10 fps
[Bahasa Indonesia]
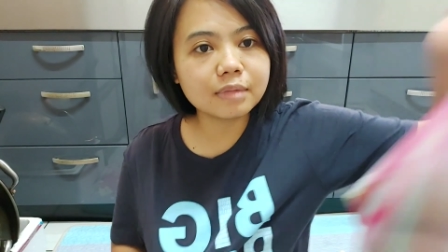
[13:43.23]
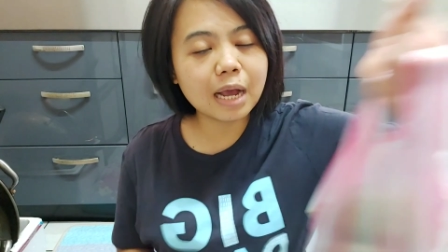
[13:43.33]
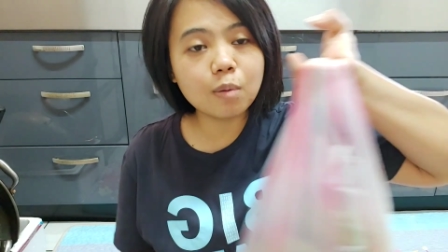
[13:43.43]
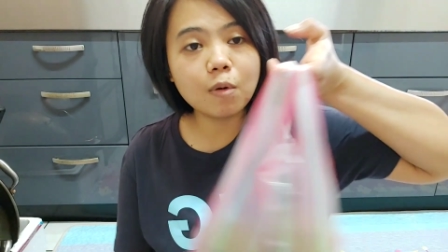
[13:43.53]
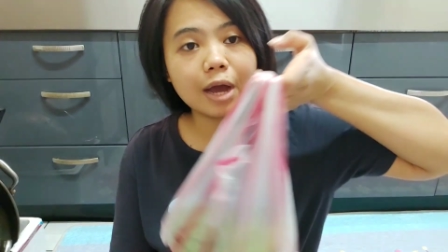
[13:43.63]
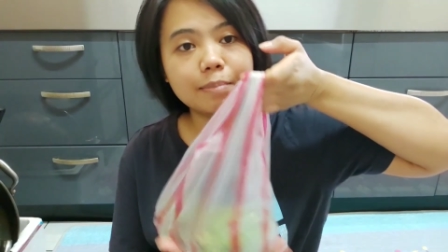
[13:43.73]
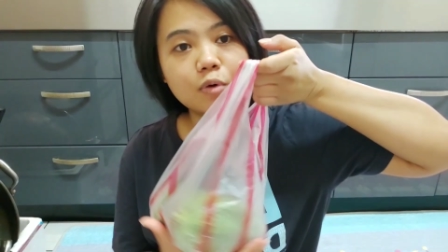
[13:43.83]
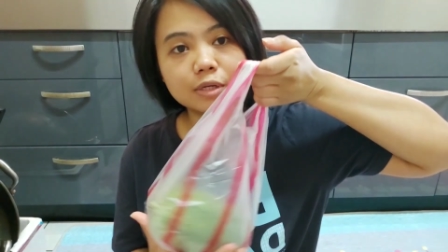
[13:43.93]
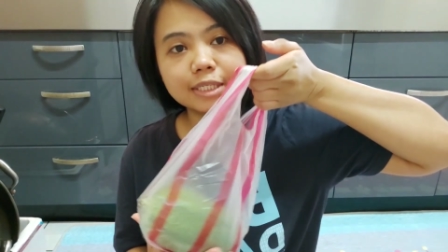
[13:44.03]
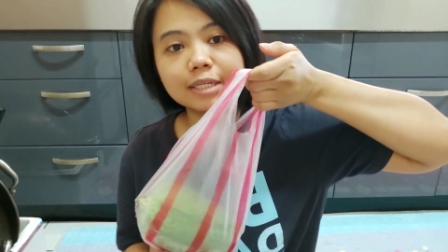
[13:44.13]
aku mau
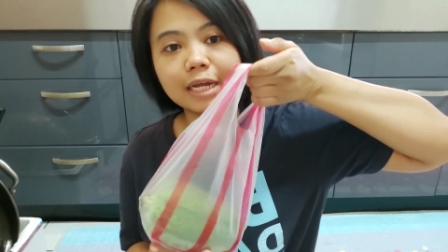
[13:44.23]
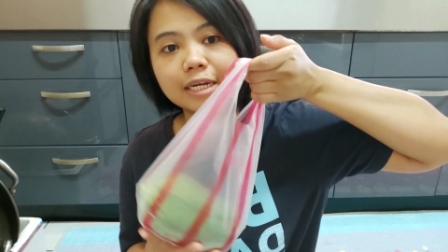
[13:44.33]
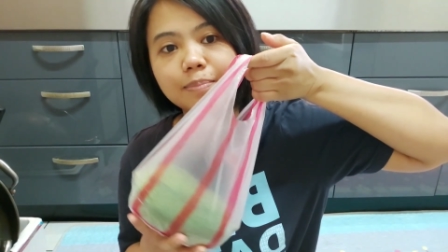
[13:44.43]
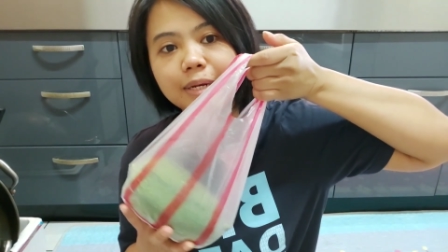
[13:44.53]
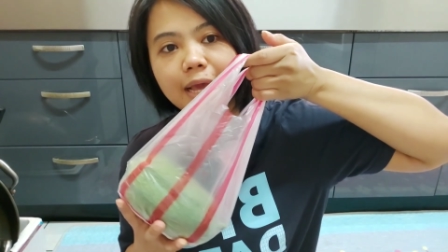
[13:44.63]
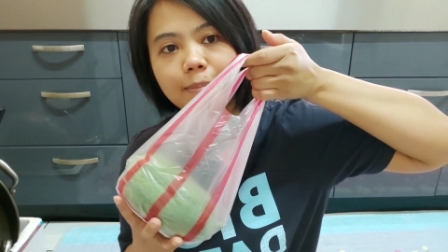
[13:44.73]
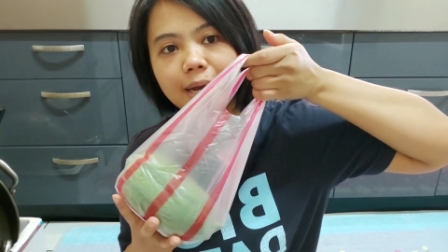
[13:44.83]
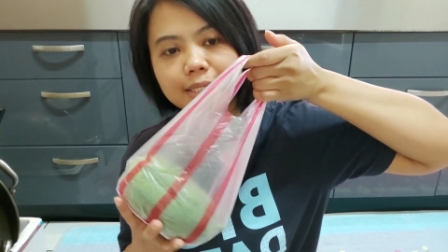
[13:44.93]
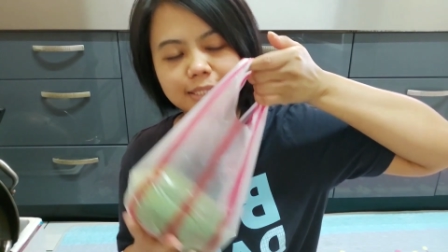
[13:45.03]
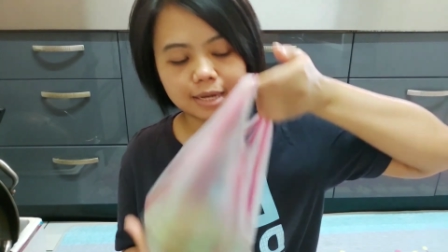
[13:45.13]
unboxing tapi beli apa
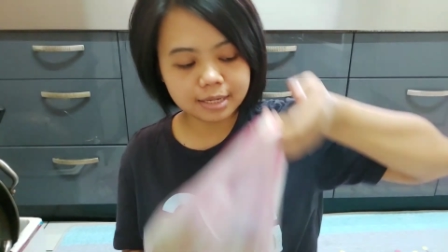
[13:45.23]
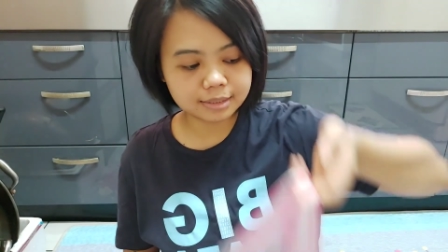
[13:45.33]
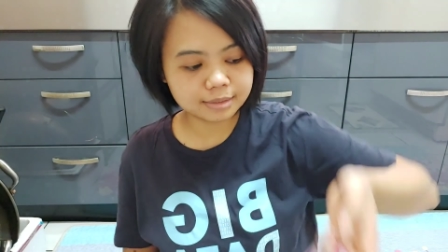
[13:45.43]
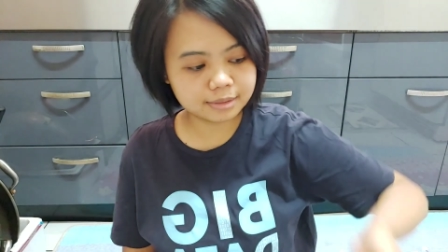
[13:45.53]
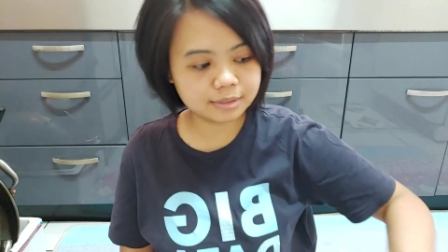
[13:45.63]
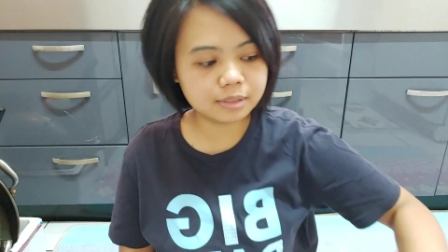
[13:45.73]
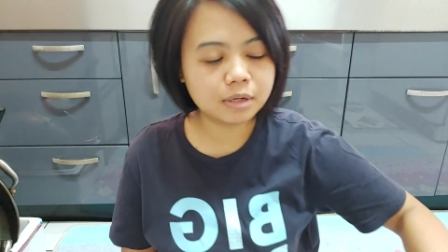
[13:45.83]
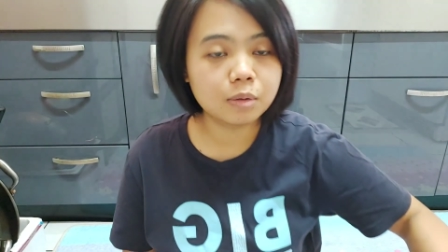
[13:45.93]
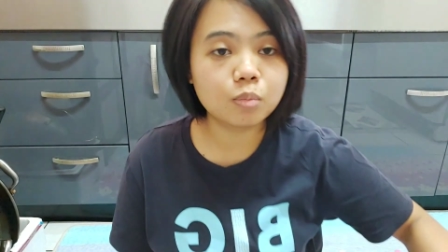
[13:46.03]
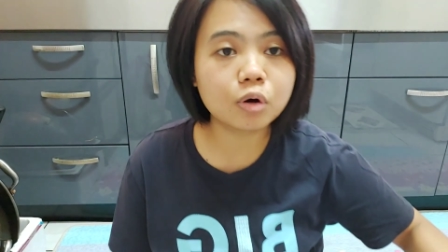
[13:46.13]
aja
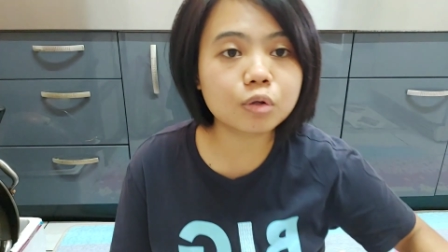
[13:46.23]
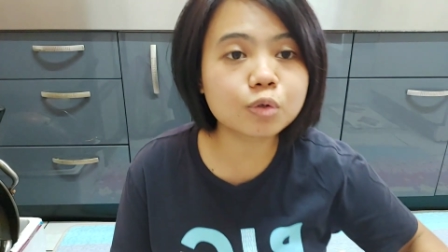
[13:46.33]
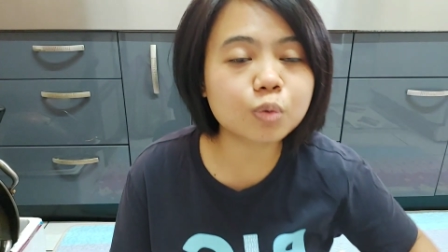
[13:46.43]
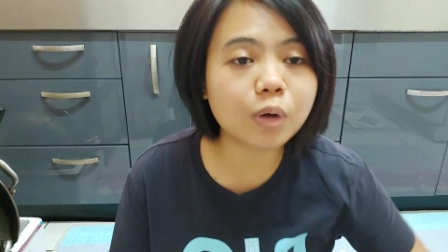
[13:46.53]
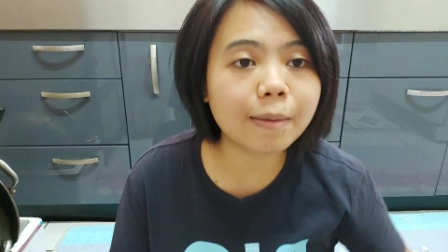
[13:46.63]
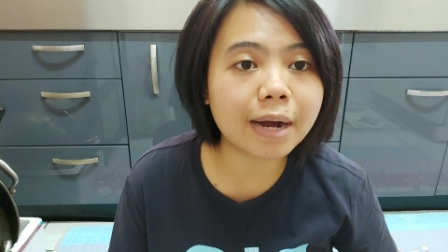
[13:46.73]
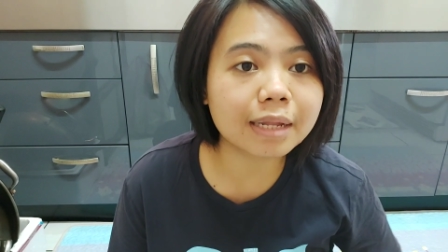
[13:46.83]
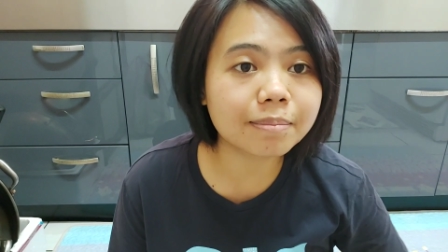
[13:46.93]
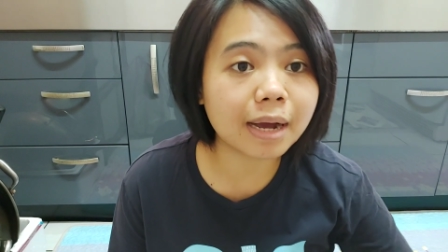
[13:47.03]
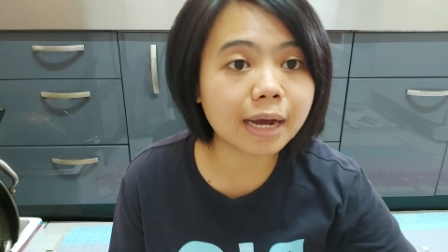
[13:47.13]
bawaku tuh suka
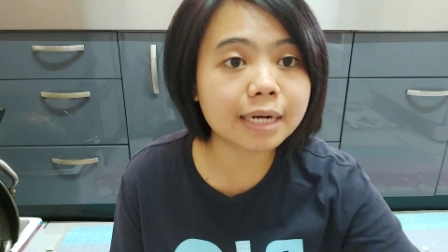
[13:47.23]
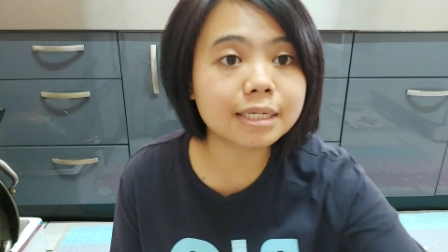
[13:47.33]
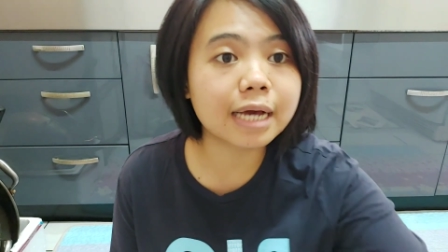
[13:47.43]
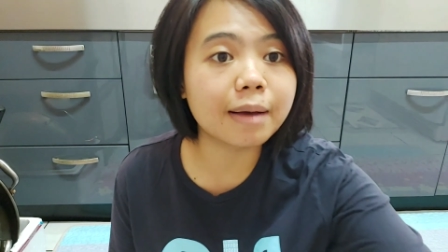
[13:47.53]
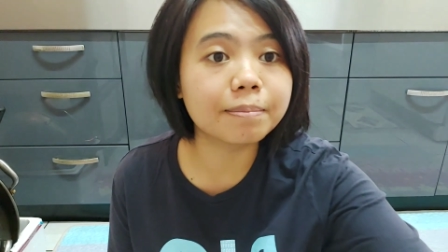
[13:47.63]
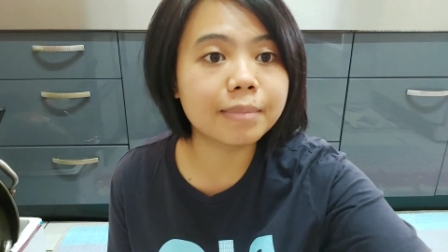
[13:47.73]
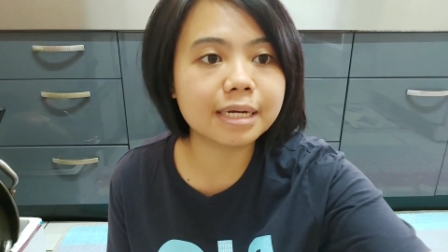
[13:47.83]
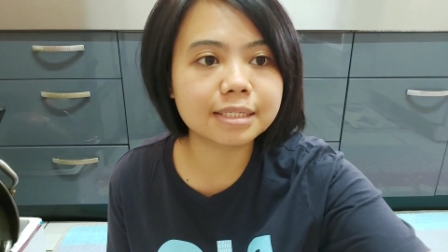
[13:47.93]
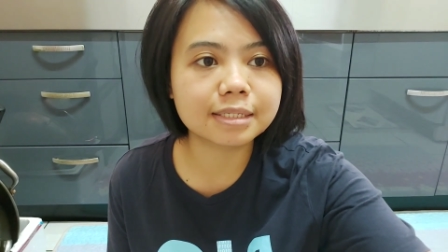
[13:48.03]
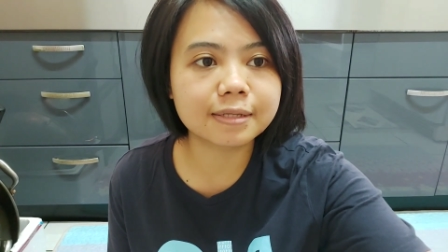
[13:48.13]
banget makan gambas